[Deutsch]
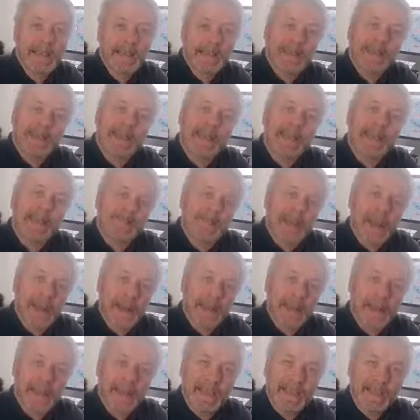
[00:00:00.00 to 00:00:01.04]
Das heißt, wir
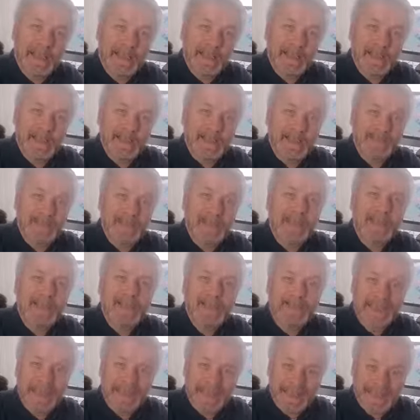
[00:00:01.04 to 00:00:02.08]
haben eine Situation,
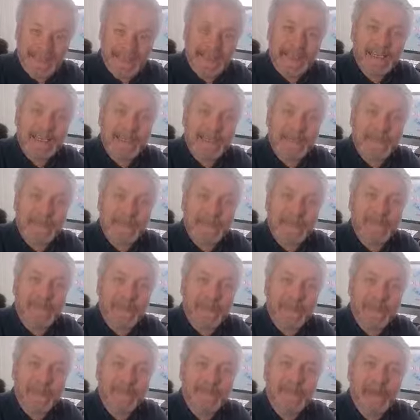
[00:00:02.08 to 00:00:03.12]
die tatsächlich dem
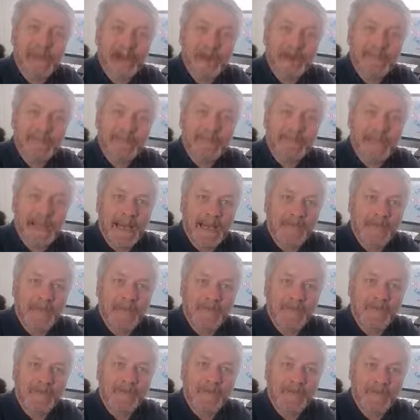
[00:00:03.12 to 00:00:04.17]
Begriff
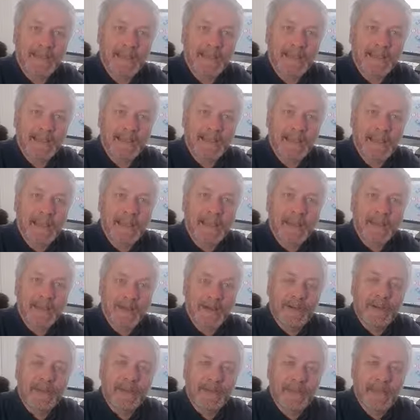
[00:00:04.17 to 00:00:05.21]
Ausnahmezustand
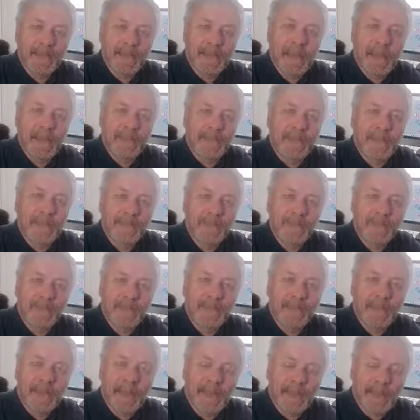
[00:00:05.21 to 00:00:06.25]
wirklich sehr nahe kommt.
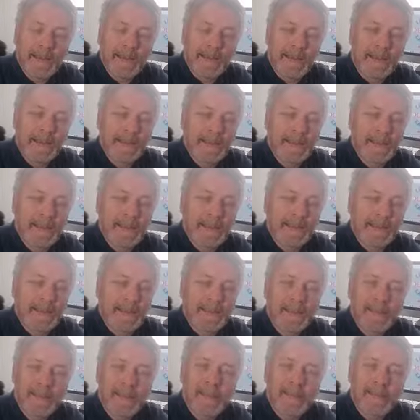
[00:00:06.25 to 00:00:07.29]
Und wenn der
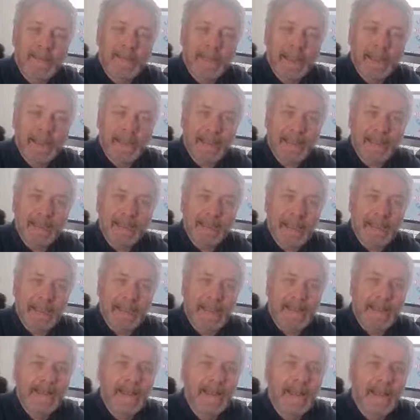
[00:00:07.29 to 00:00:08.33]
Präsident der Vereinigten
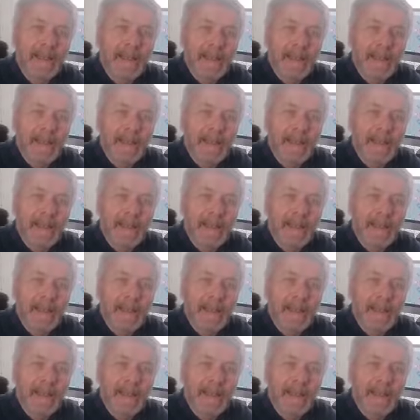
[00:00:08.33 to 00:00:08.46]
Staaten